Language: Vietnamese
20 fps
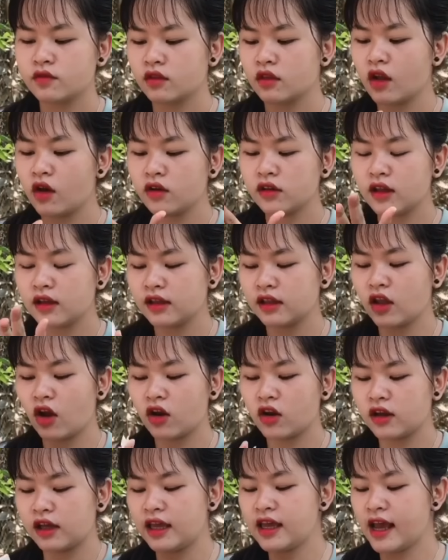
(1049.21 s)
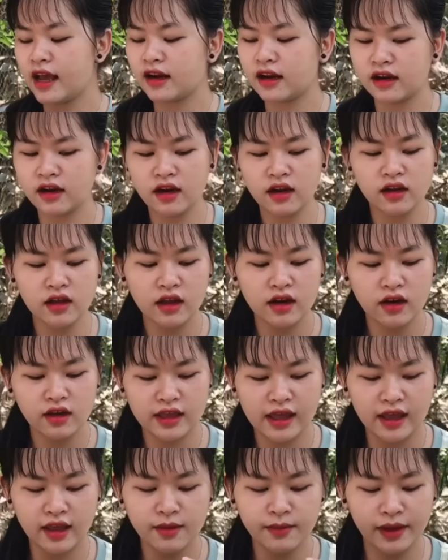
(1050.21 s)
nói cho nó nghỉ ăn là nó cái nó
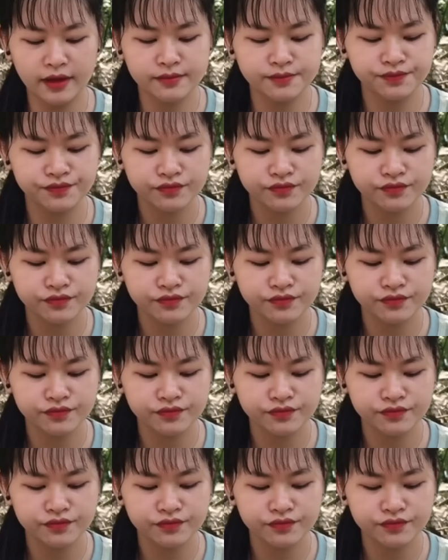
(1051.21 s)
vậy các bạn